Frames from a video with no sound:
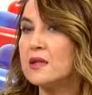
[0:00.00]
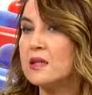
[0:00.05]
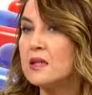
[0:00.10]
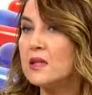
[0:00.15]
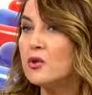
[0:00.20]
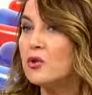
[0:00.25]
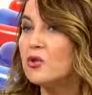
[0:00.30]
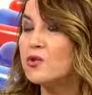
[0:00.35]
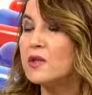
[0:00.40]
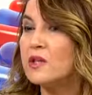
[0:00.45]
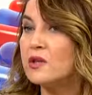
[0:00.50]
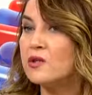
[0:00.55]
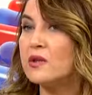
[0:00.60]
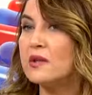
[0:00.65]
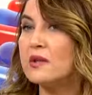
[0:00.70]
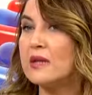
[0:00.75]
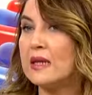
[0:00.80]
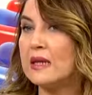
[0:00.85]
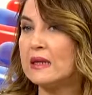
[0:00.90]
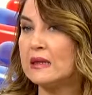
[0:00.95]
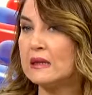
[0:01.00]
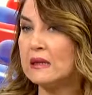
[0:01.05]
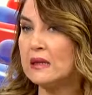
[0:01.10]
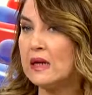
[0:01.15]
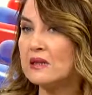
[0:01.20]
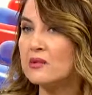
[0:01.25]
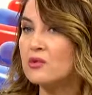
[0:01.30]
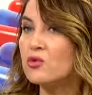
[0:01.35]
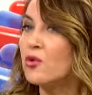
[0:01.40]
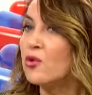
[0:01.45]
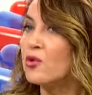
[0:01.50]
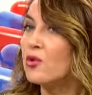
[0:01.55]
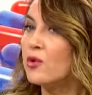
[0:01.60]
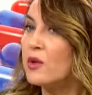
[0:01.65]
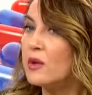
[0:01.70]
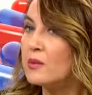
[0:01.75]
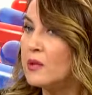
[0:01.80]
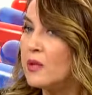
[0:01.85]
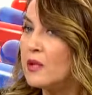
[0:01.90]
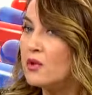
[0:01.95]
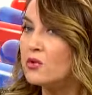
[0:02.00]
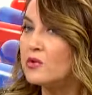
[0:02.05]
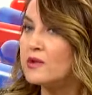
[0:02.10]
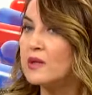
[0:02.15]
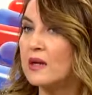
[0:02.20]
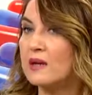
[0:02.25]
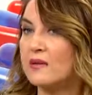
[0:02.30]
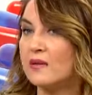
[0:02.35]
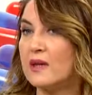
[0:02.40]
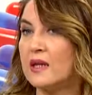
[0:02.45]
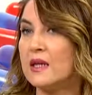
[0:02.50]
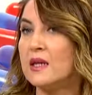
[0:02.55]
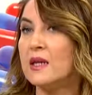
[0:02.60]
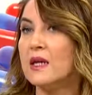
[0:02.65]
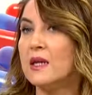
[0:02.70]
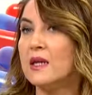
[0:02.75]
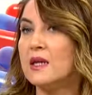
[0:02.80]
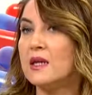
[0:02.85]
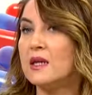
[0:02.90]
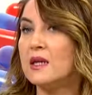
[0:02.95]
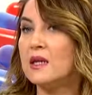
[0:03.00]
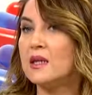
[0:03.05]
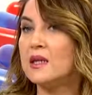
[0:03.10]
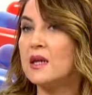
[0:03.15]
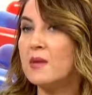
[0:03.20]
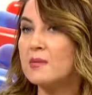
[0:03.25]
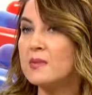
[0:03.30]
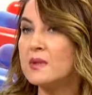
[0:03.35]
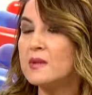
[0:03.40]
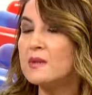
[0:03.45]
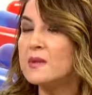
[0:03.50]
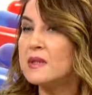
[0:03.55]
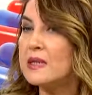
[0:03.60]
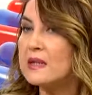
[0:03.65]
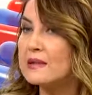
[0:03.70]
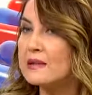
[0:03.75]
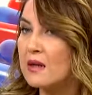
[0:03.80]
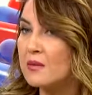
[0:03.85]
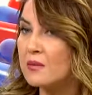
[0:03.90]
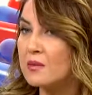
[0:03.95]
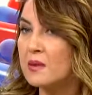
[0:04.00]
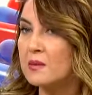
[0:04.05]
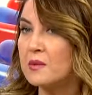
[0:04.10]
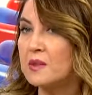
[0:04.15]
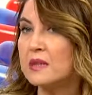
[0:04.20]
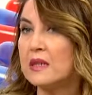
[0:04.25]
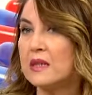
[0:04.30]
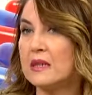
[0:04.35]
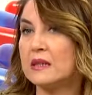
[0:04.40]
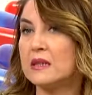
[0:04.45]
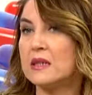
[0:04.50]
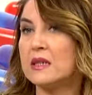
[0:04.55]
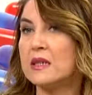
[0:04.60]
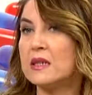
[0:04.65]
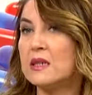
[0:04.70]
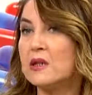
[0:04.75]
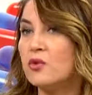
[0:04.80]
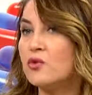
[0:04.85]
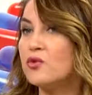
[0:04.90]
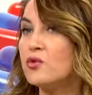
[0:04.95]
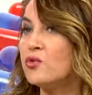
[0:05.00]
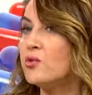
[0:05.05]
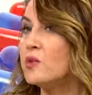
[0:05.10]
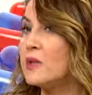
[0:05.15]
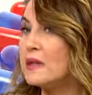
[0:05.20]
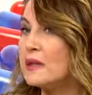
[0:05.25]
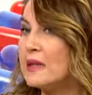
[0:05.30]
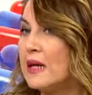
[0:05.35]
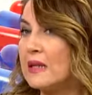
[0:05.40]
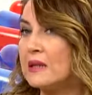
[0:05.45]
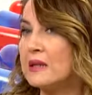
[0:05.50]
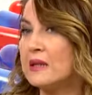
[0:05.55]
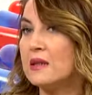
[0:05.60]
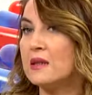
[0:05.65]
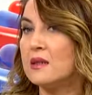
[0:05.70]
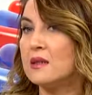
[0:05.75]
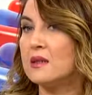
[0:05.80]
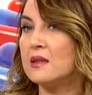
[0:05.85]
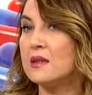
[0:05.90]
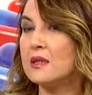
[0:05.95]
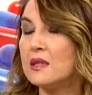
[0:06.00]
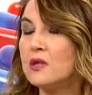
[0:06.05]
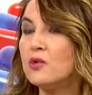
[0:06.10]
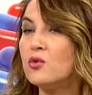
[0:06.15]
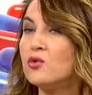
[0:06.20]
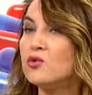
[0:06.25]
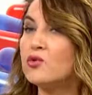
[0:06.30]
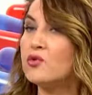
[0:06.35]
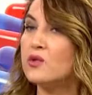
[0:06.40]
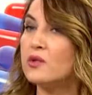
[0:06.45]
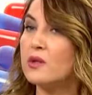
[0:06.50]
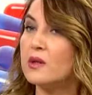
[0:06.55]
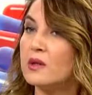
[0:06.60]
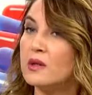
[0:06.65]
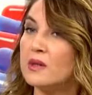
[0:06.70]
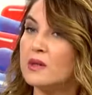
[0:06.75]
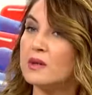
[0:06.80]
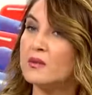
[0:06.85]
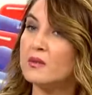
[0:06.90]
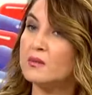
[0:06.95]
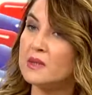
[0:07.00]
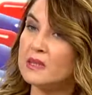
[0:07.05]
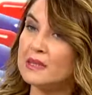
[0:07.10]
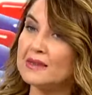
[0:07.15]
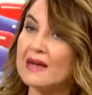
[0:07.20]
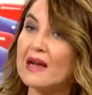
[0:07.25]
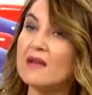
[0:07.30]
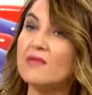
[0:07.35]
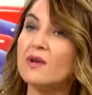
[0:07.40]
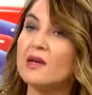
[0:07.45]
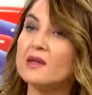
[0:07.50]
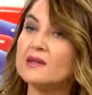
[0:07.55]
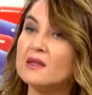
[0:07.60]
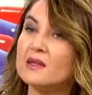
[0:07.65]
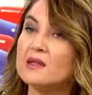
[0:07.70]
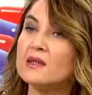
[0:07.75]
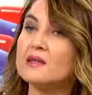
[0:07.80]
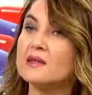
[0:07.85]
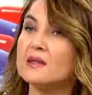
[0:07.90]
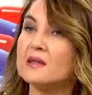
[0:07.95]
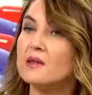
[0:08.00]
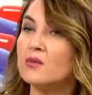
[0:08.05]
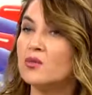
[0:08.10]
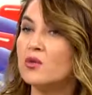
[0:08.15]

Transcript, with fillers: iki göz içinde endikasyon koyabiliyorsak ve e, yaptığımız hesaplamalar iki gözü birden e, iki gözün e, birden fazla kasına